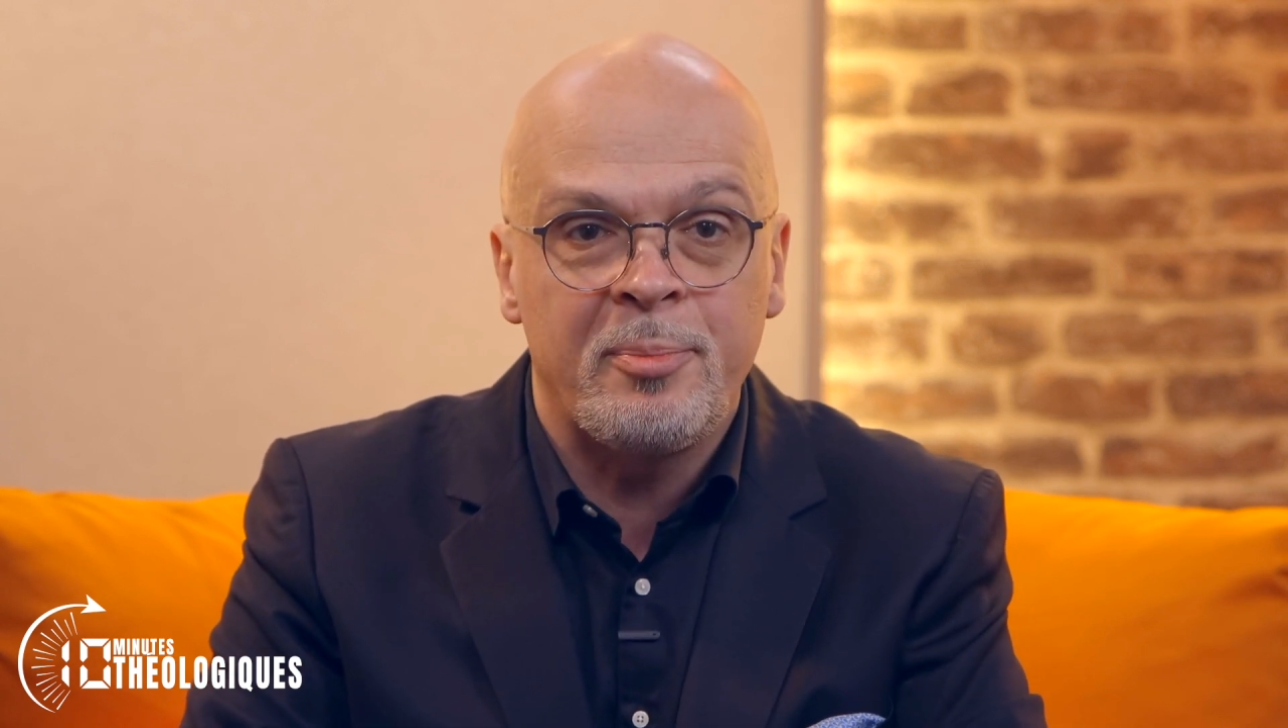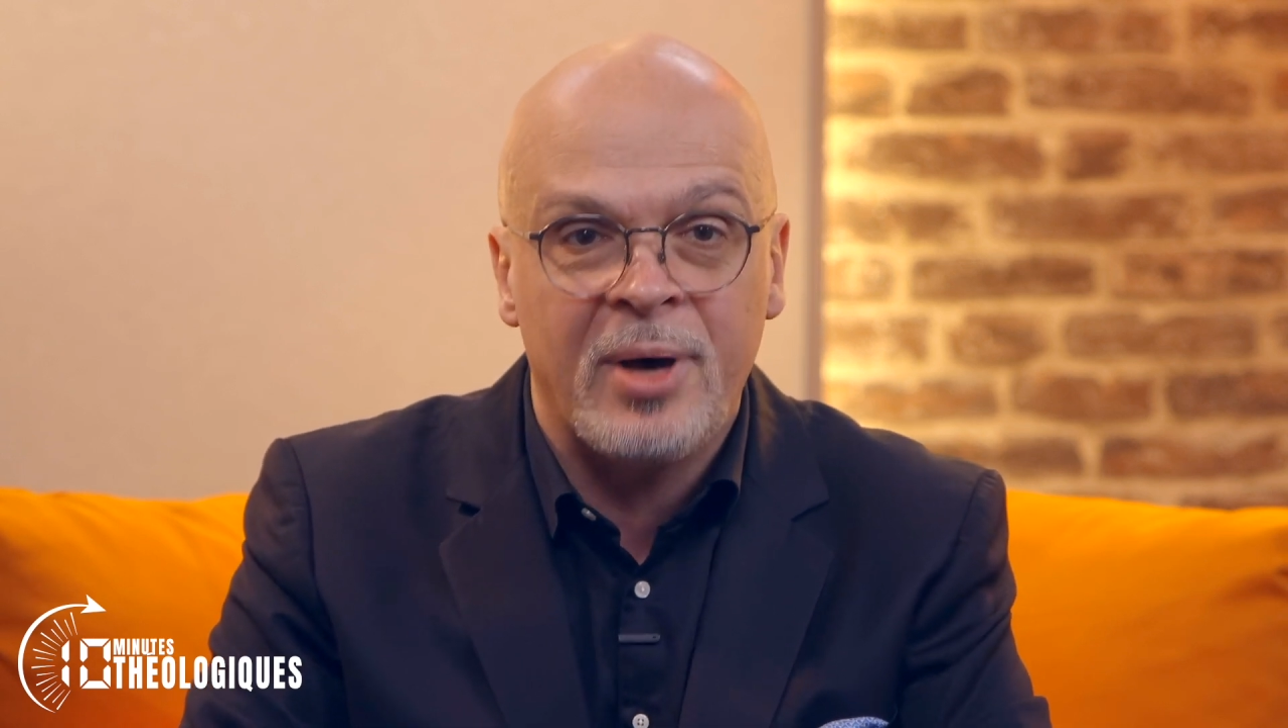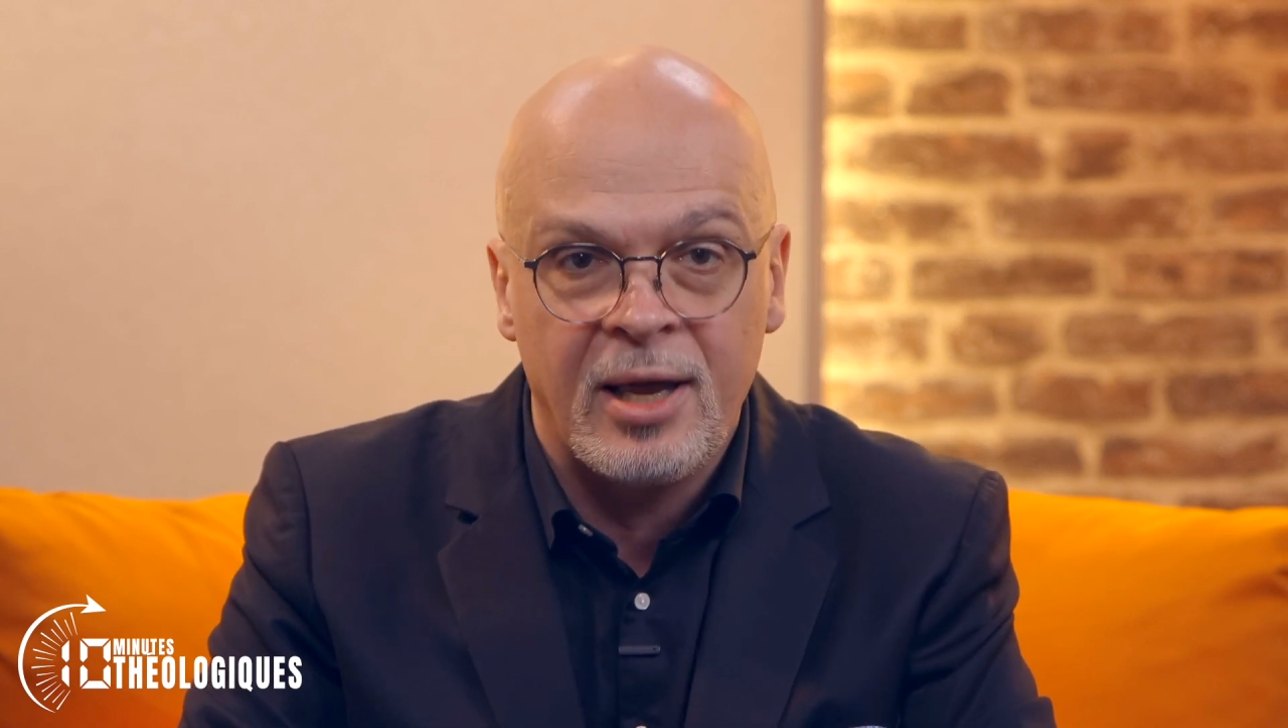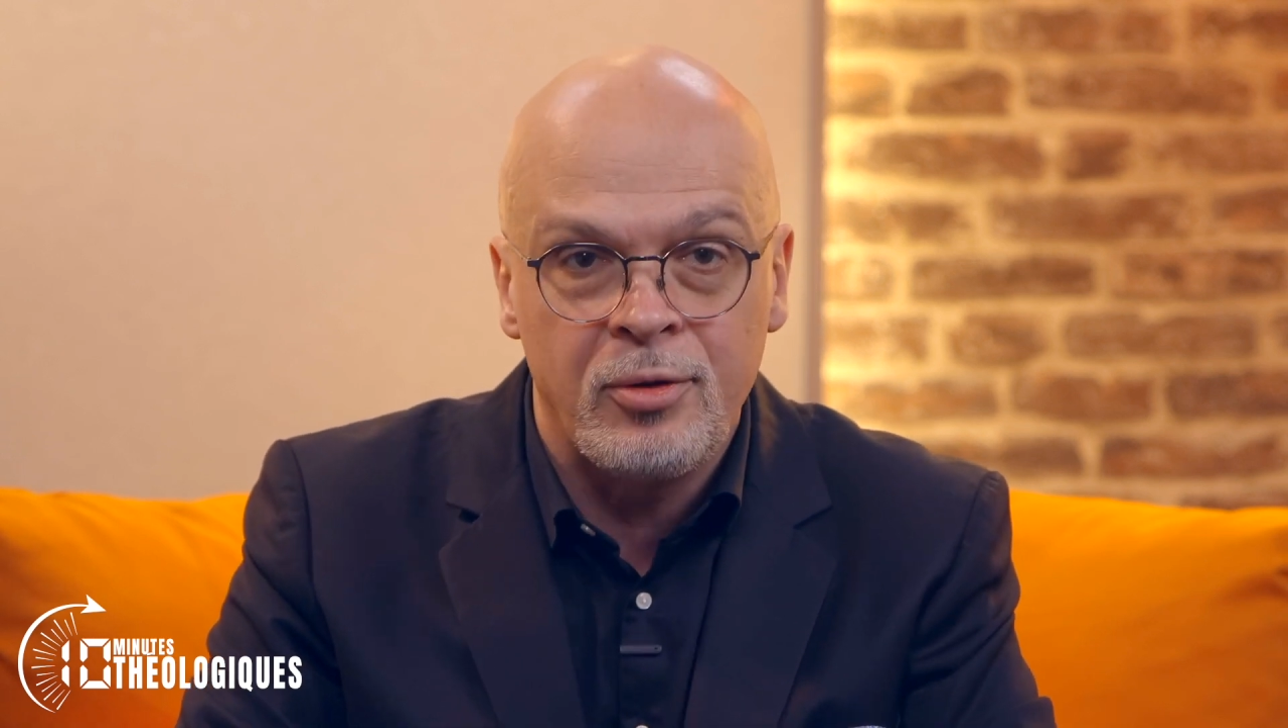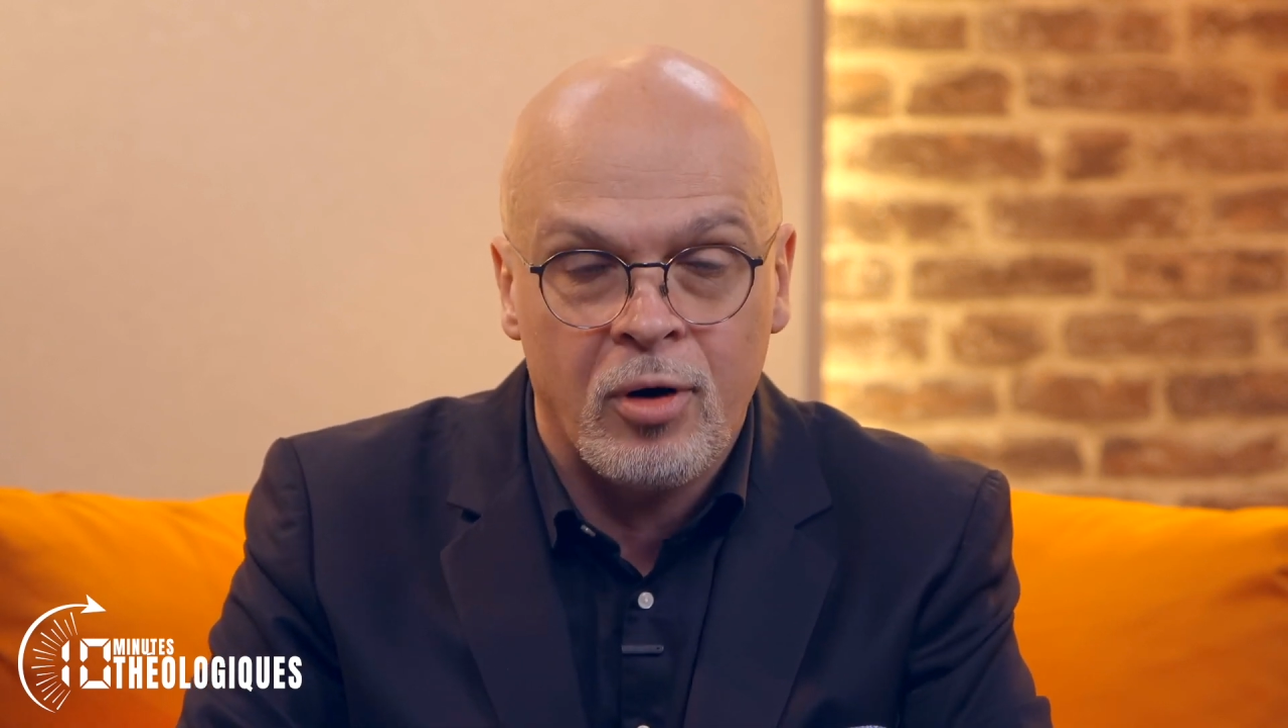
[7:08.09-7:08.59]
et
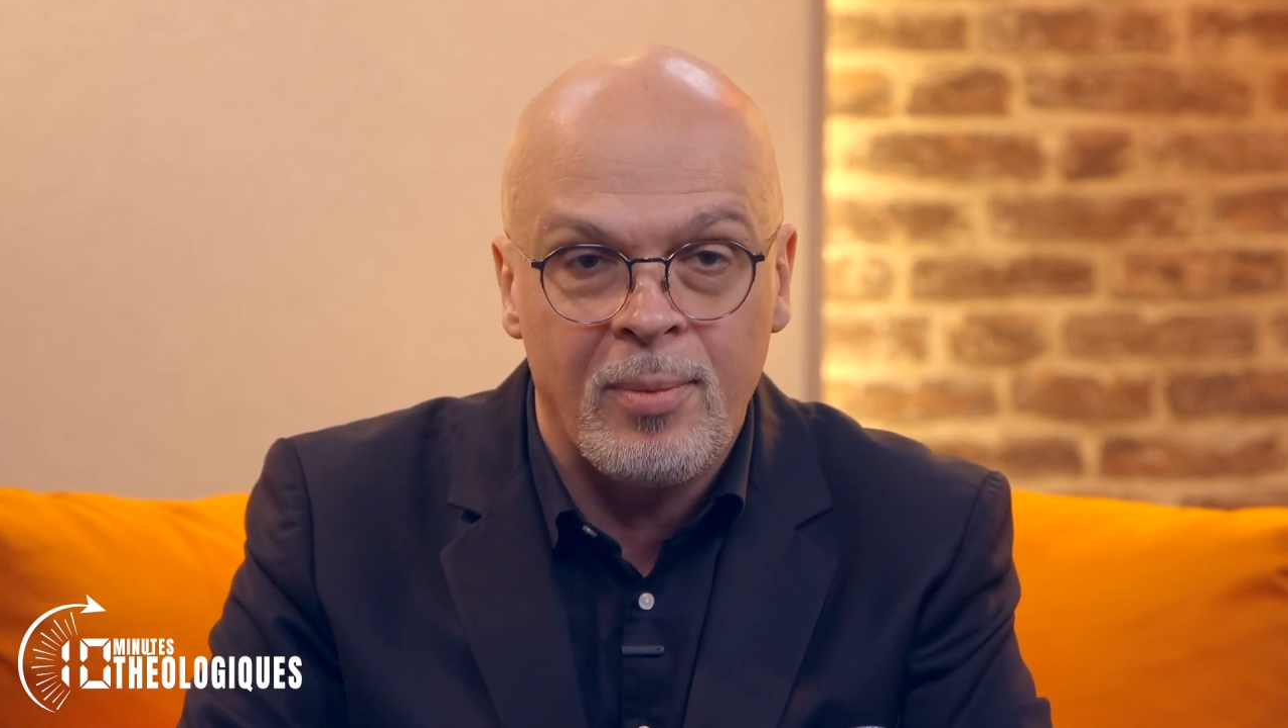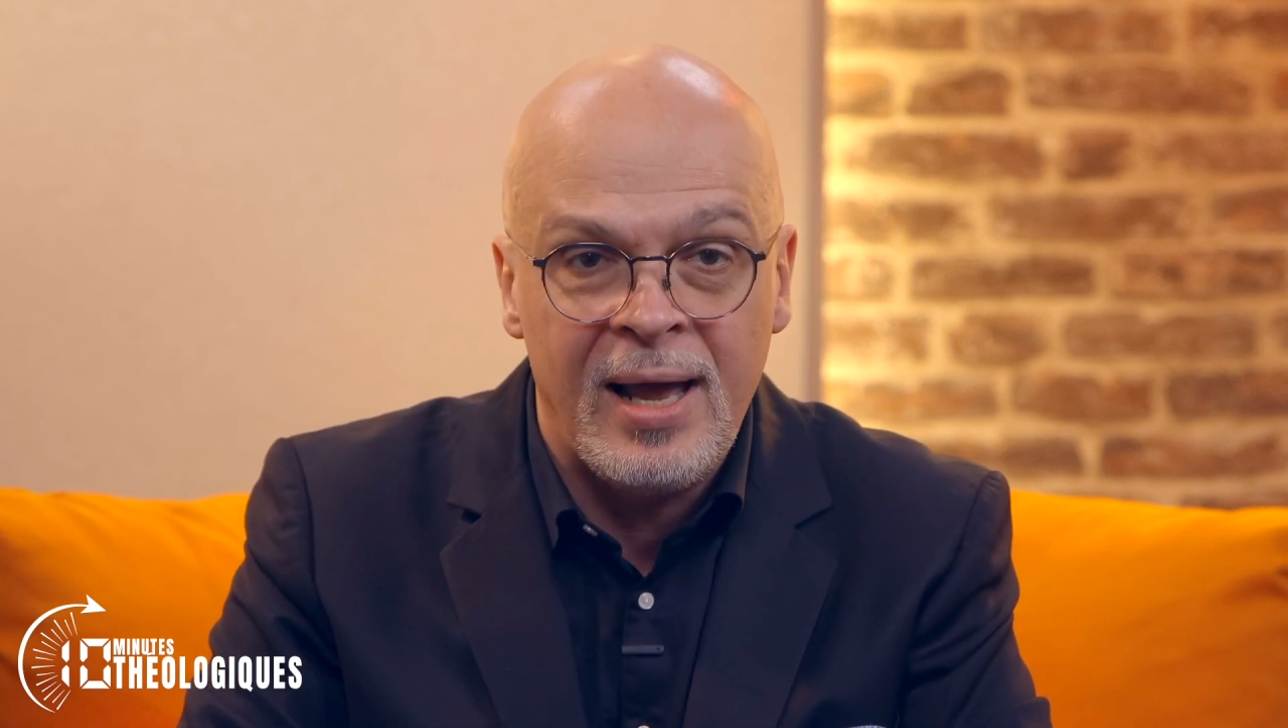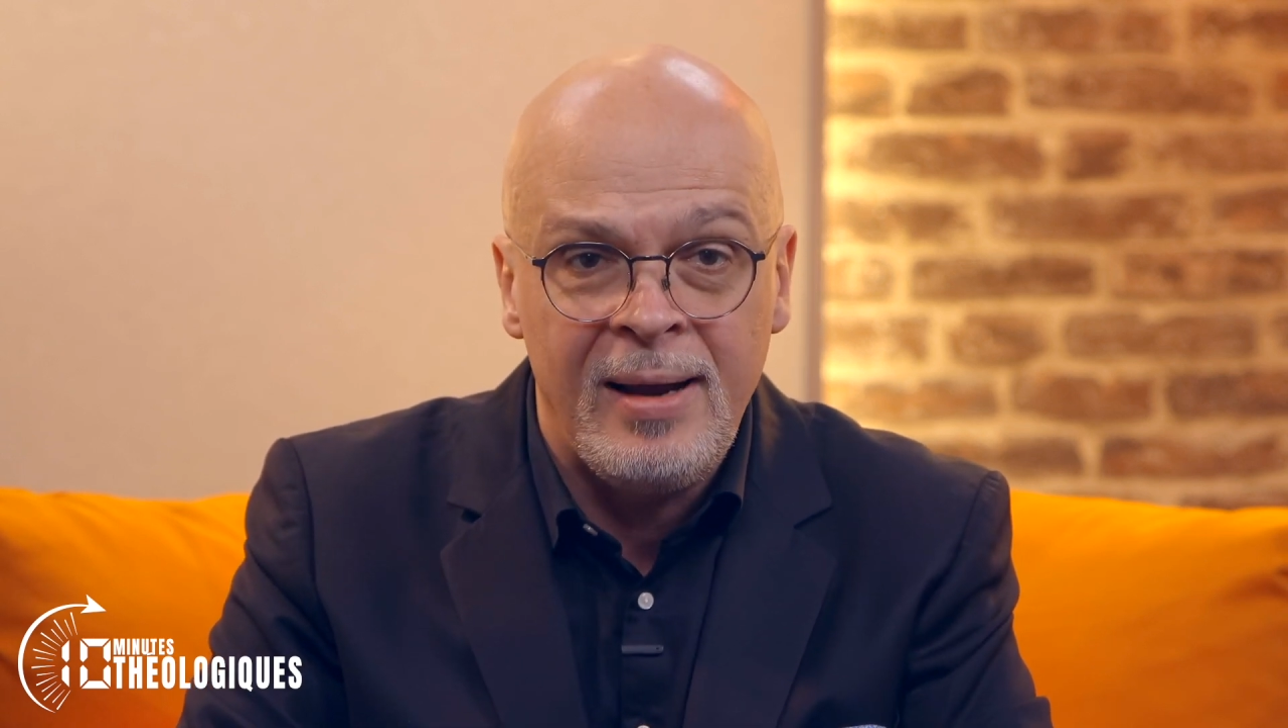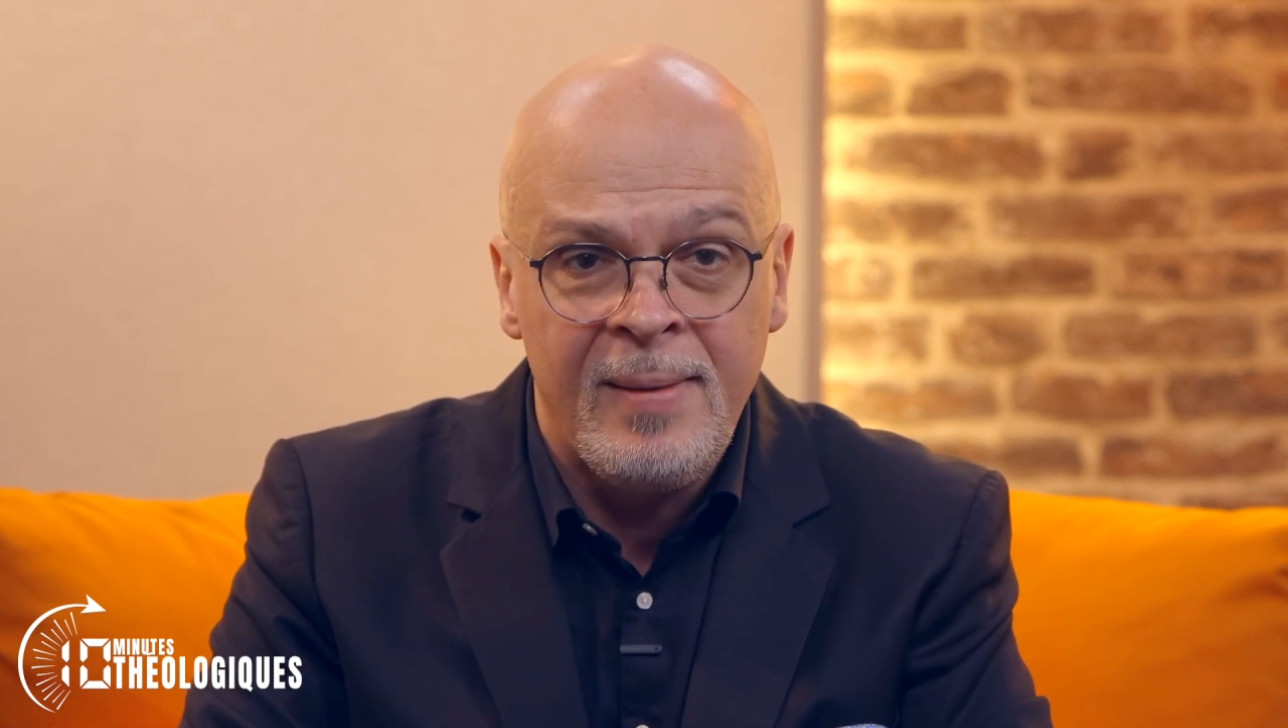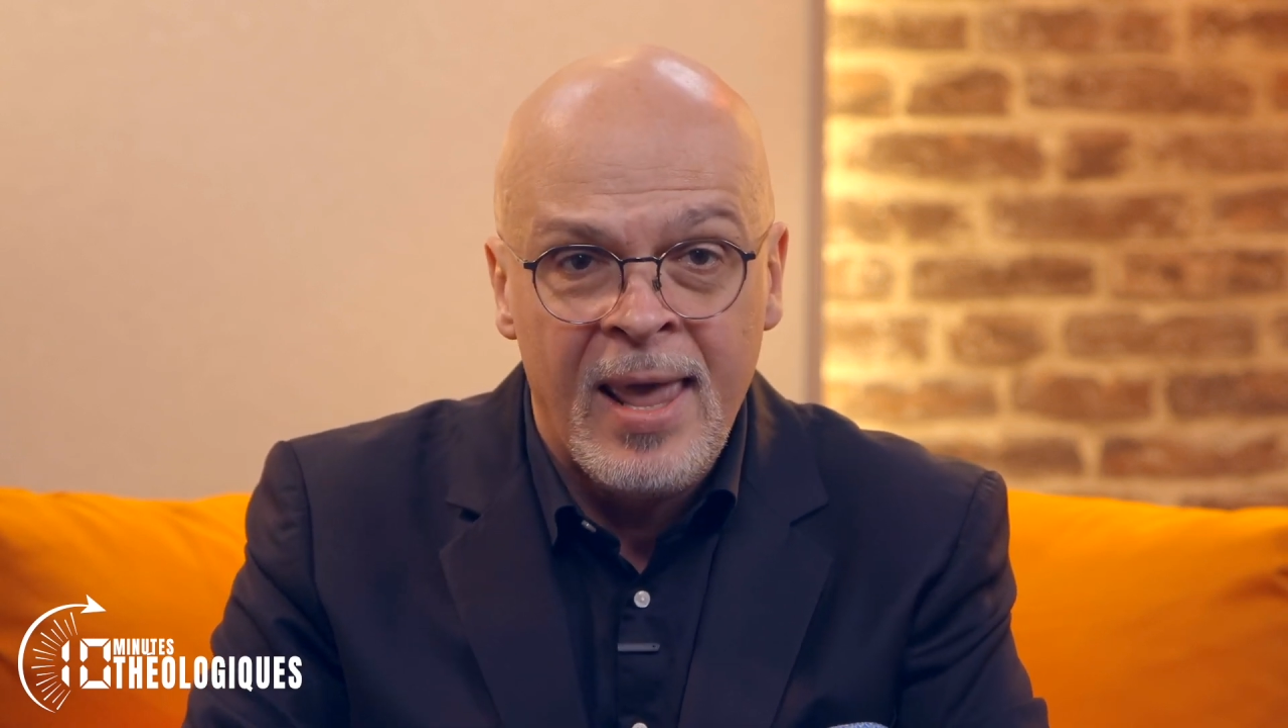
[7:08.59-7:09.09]

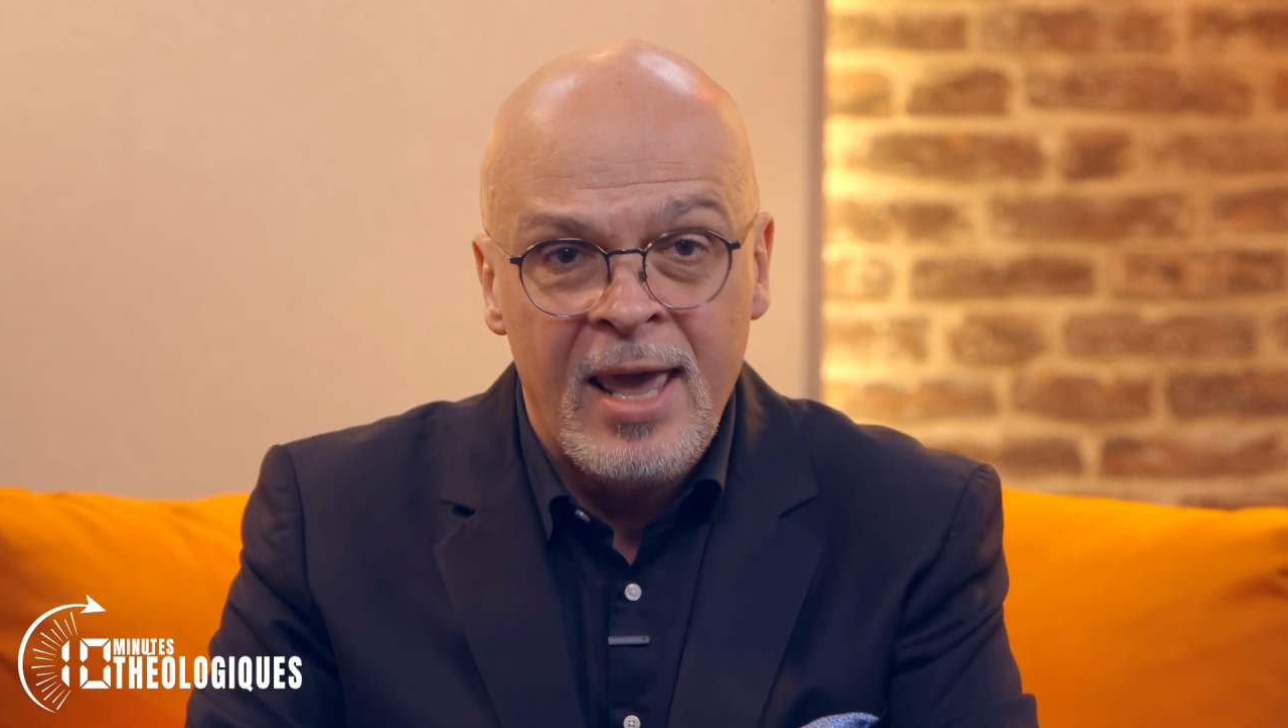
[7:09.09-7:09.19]
paranormales.